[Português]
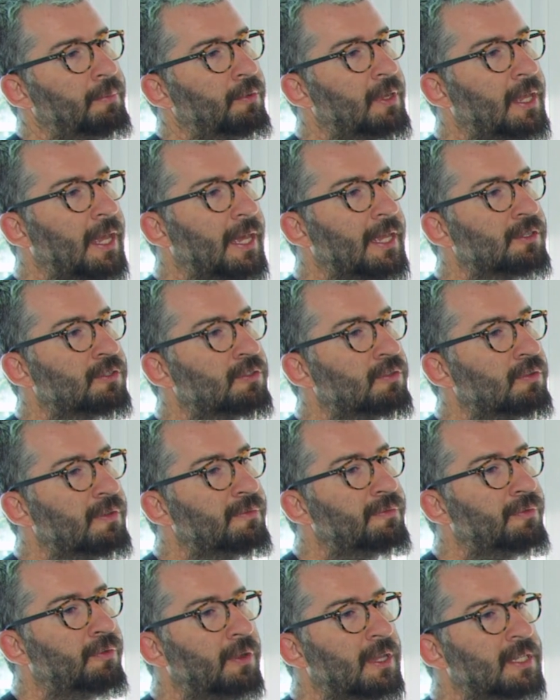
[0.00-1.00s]
Porque isso
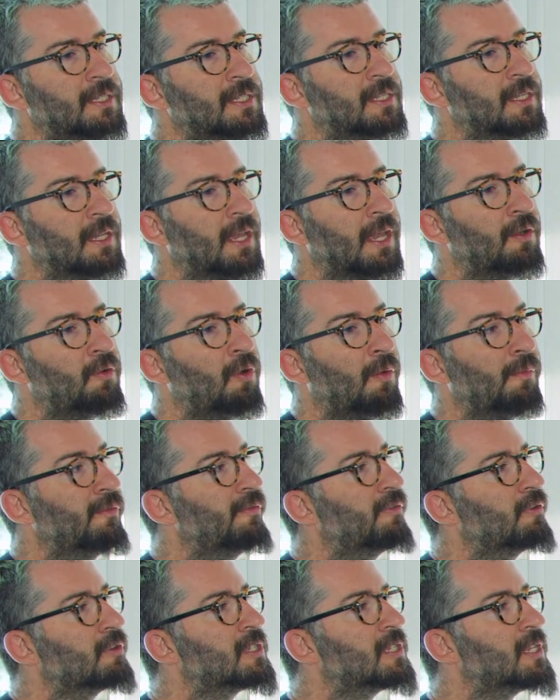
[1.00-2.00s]
influencia em como
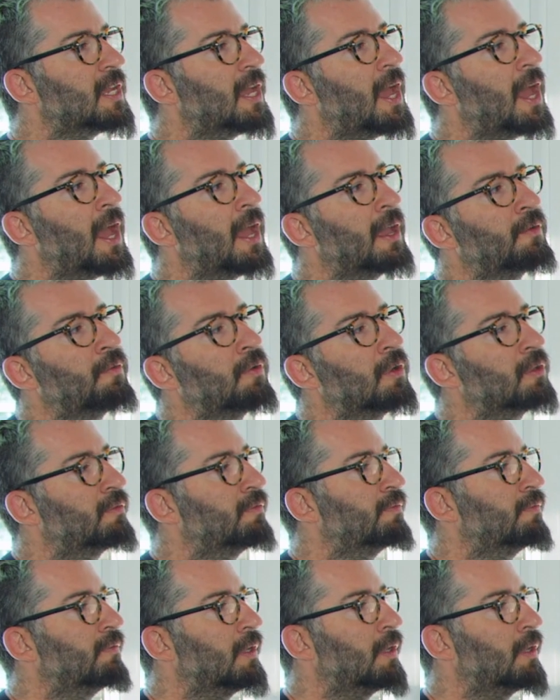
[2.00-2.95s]
você é, enquanto,